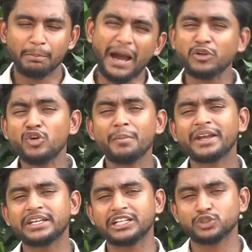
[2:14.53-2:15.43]
বারংবার
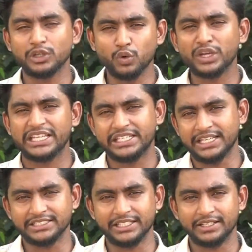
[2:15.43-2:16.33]
এটা আসলে করে
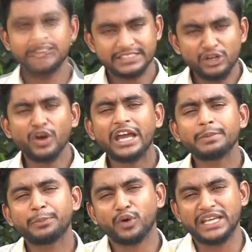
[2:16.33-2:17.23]
দেখিয়েছেন শ্রীলঙ্কার
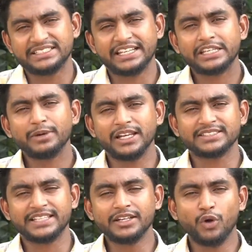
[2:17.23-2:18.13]
বিপক্ষে সাকিব আল
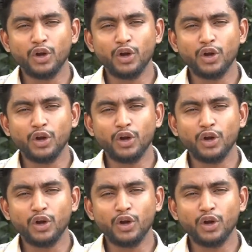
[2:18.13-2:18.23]
হাসান